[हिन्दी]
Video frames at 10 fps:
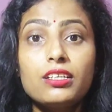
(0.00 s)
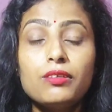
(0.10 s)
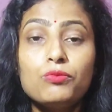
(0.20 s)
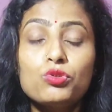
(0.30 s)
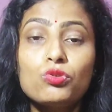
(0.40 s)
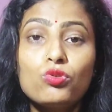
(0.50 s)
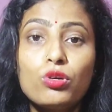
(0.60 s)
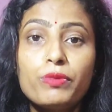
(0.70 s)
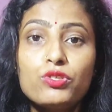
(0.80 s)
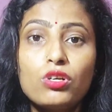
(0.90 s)
कि मुझको
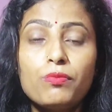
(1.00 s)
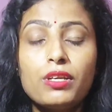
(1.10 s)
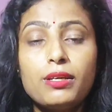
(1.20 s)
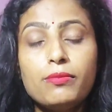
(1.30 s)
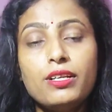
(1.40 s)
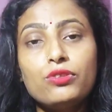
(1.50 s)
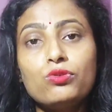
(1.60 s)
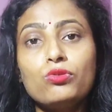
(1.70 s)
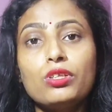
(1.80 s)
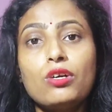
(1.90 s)
गवर्नमेंट जॉब नहीं मिला
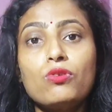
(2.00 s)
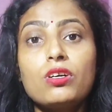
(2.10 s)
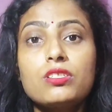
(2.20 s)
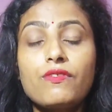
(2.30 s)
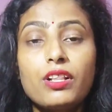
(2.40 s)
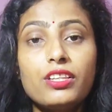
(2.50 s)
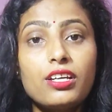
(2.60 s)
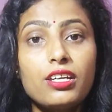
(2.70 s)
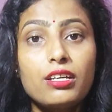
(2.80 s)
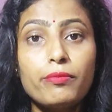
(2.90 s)
तो क्या होगा
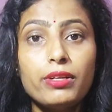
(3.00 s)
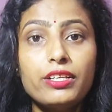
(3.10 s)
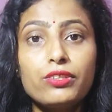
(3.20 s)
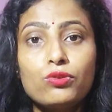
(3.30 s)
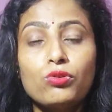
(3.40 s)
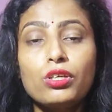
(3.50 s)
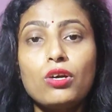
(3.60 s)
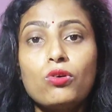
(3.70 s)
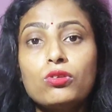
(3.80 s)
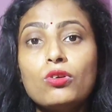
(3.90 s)
सफलता नहीं मिली तो
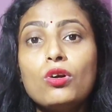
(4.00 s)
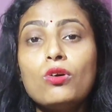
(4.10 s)
क्या हो,